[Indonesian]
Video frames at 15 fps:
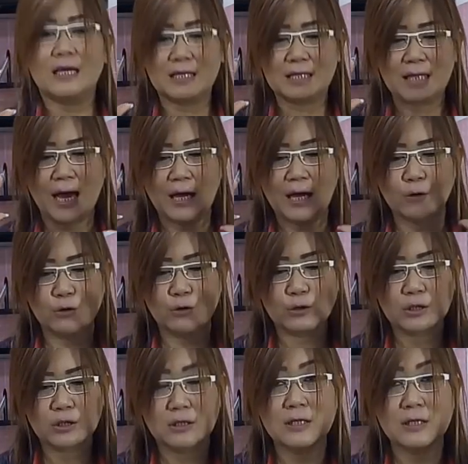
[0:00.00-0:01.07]
kita
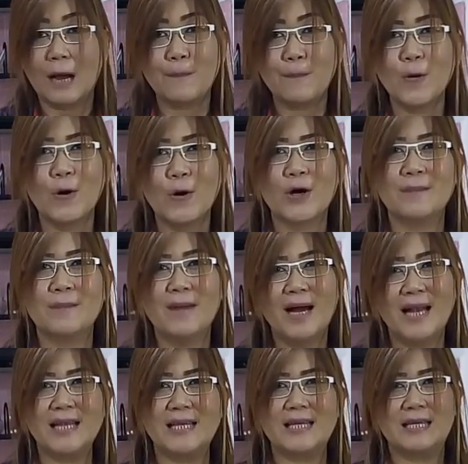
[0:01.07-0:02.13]
harus po
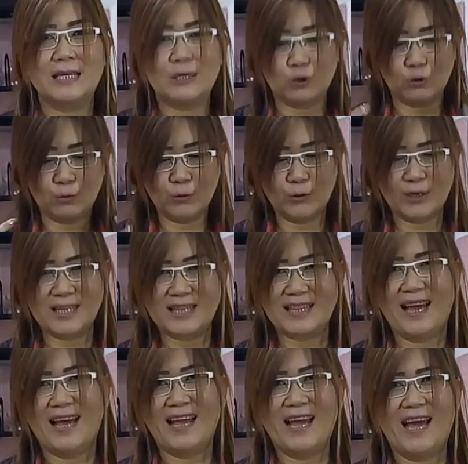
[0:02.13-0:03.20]
kembali tubuh
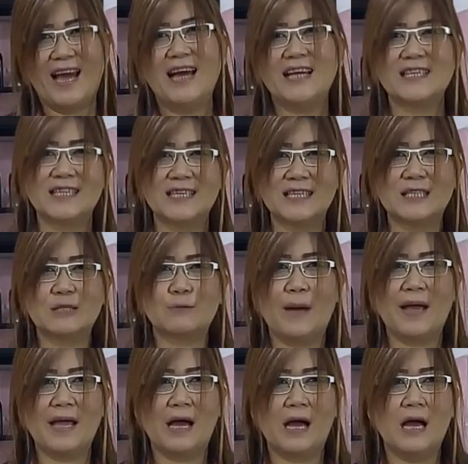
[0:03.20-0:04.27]
kita ya jadi
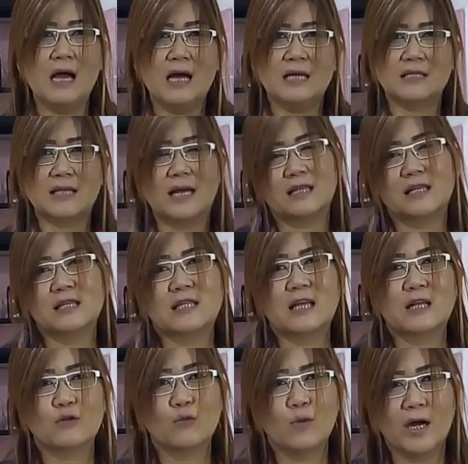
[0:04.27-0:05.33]
supaya saat
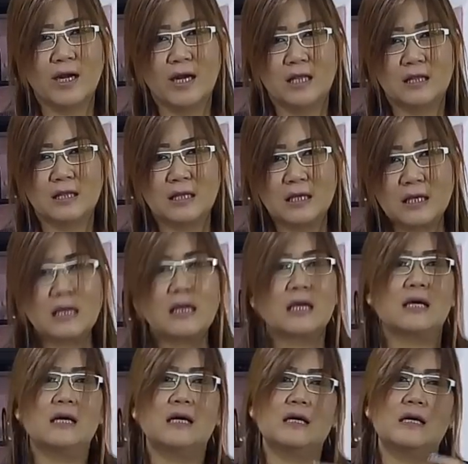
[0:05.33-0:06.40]
kita tua
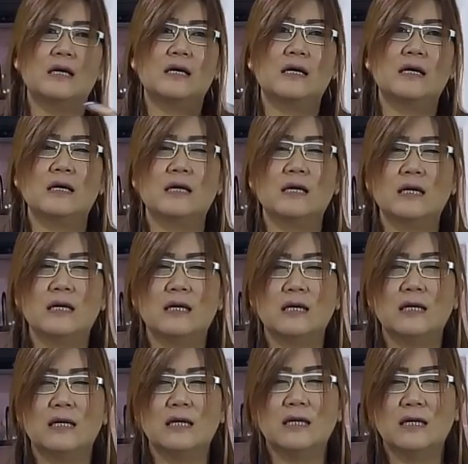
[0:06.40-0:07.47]
nanti
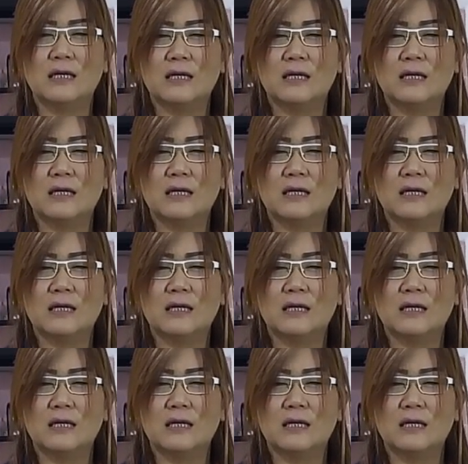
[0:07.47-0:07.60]
eh,